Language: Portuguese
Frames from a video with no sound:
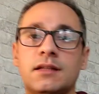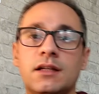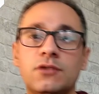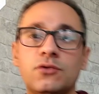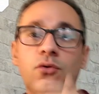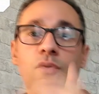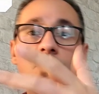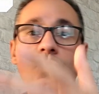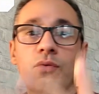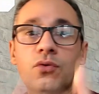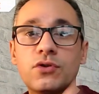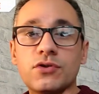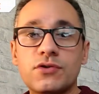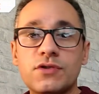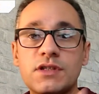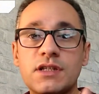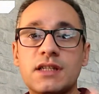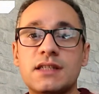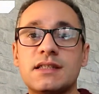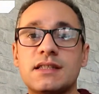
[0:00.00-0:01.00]
dando
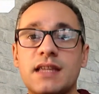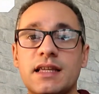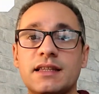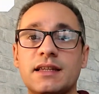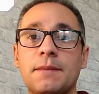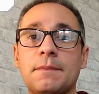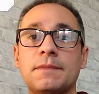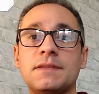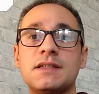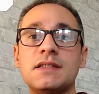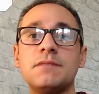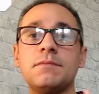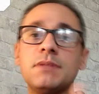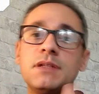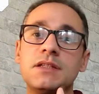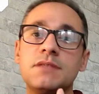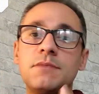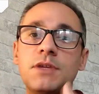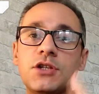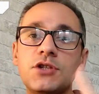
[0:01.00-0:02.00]
cursos e etc,
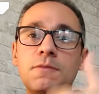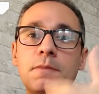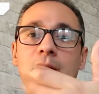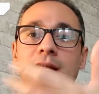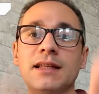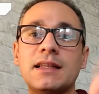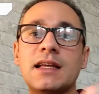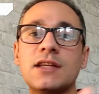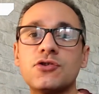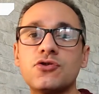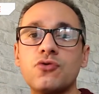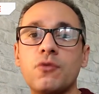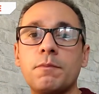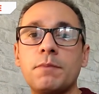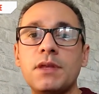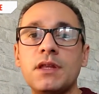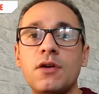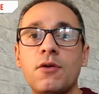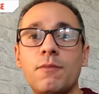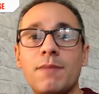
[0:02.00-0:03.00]
simplesmente para dar sua
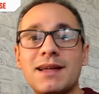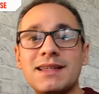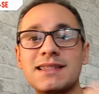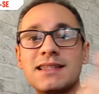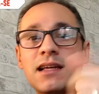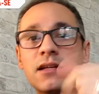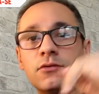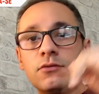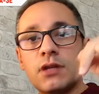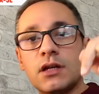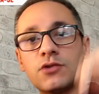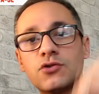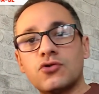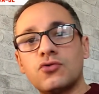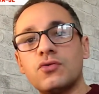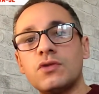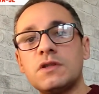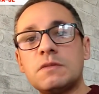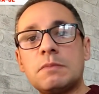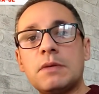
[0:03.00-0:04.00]
opinião baseado na
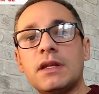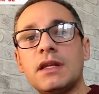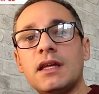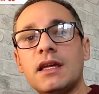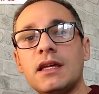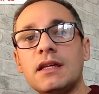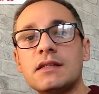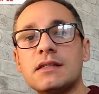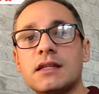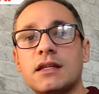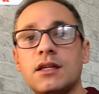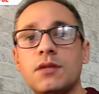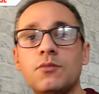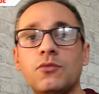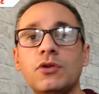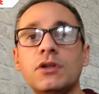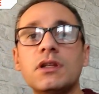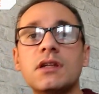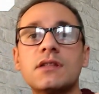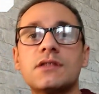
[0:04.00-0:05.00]
sua experiência, que
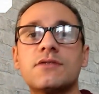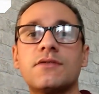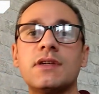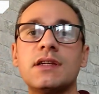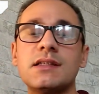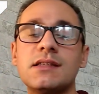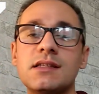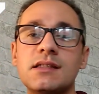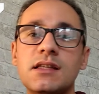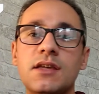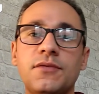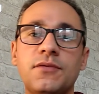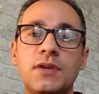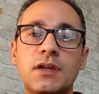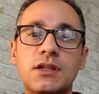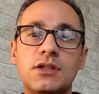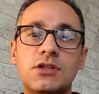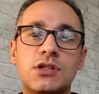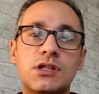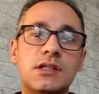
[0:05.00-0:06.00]
muitas vezes é
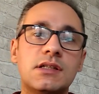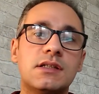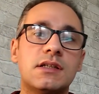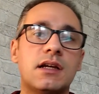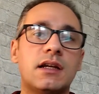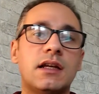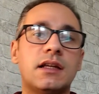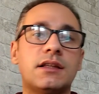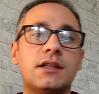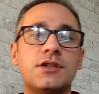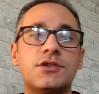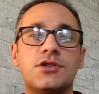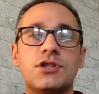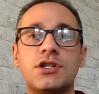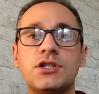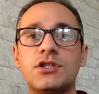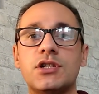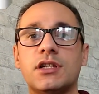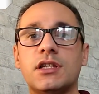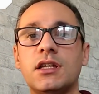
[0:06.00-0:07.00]
fictícia, né? Tem
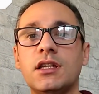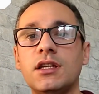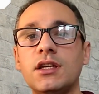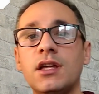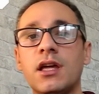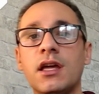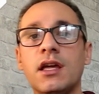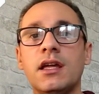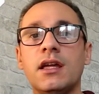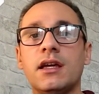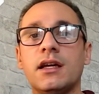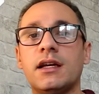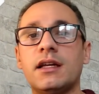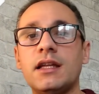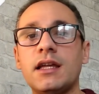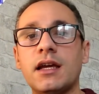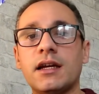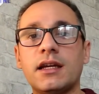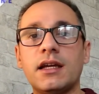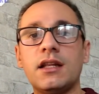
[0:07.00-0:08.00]
gente aqui que
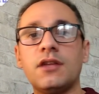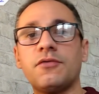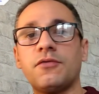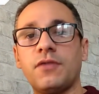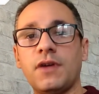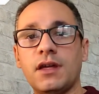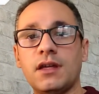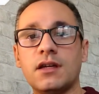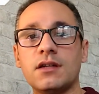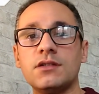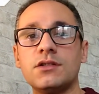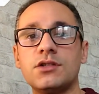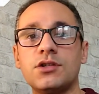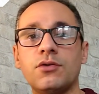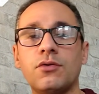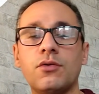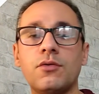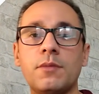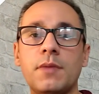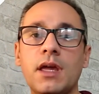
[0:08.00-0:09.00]
cria aquele fake
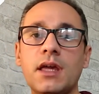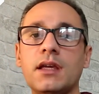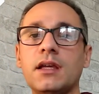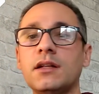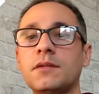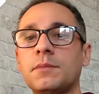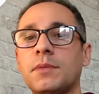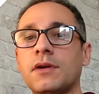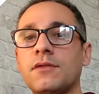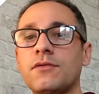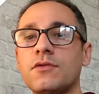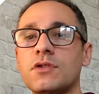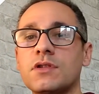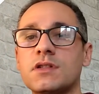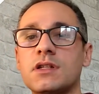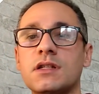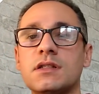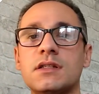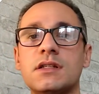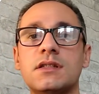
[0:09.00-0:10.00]
until you make it para
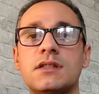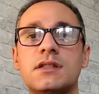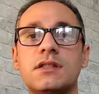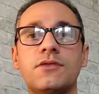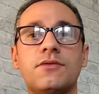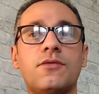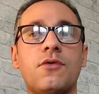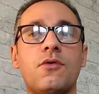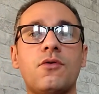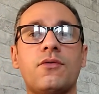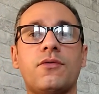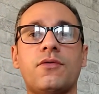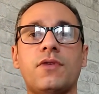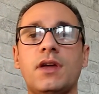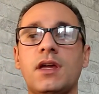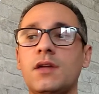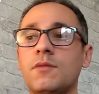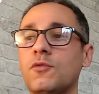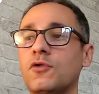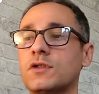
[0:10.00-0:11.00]
você se
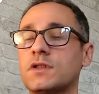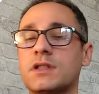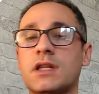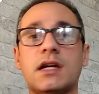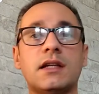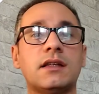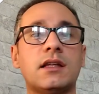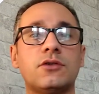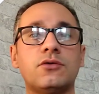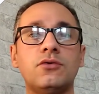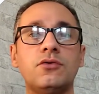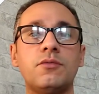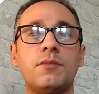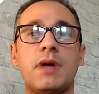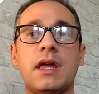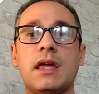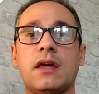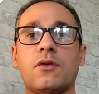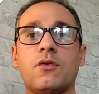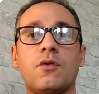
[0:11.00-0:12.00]
desenvolver e mostrar que tá tudo
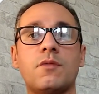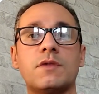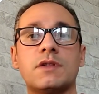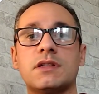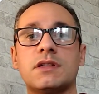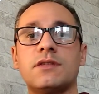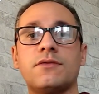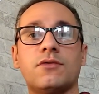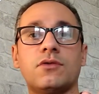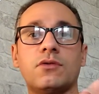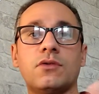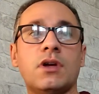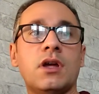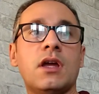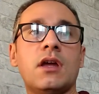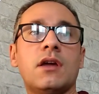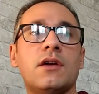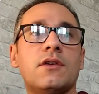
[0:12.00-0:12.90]
bem. Como assim? Vou